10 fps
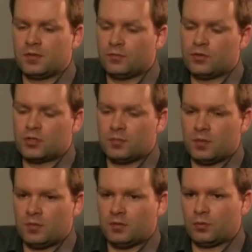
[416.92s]
на сегодняшний
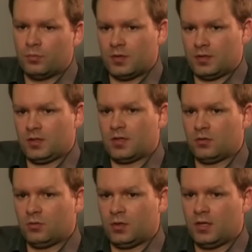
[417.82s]
момент букмекерские
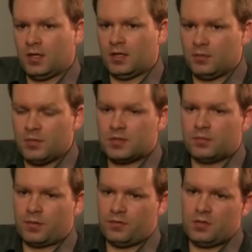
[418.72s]
конторы – это место
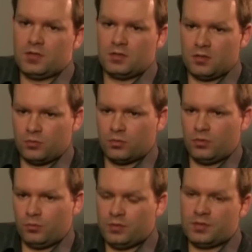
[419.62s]
проведения досуга
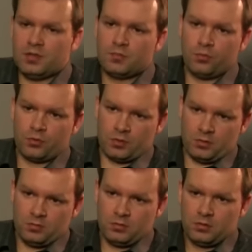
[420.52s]
любителей спорта